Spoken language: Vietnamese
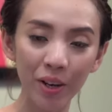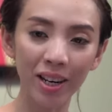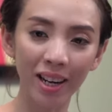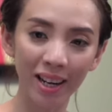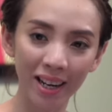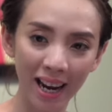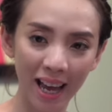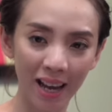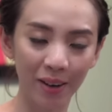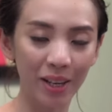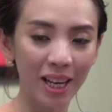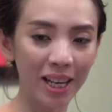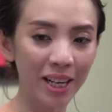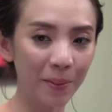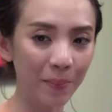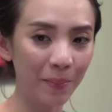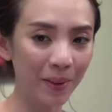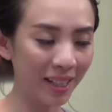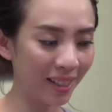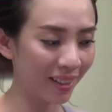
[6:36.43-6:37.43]
cho nên là gia
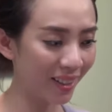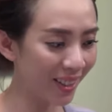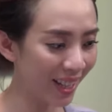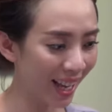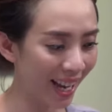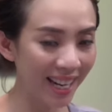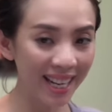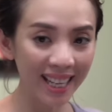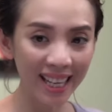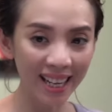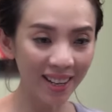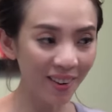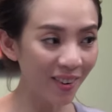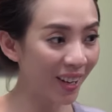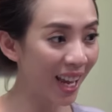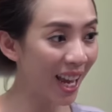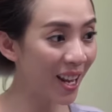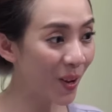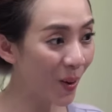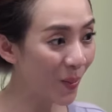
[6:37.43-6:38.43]
đình mình có thể đi
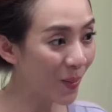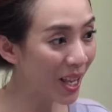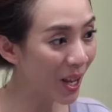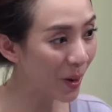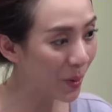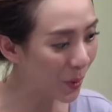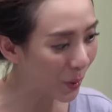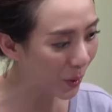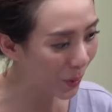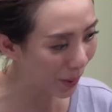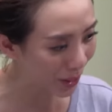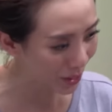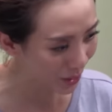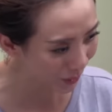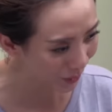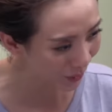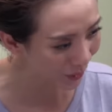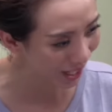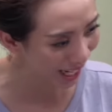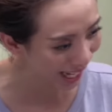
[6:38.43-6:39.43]
karaoke chung với nhau vui mà
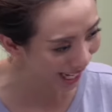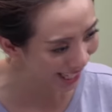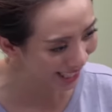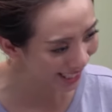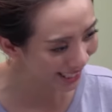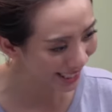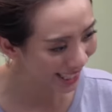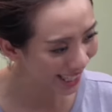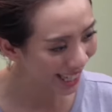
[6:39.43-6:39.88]
chú hả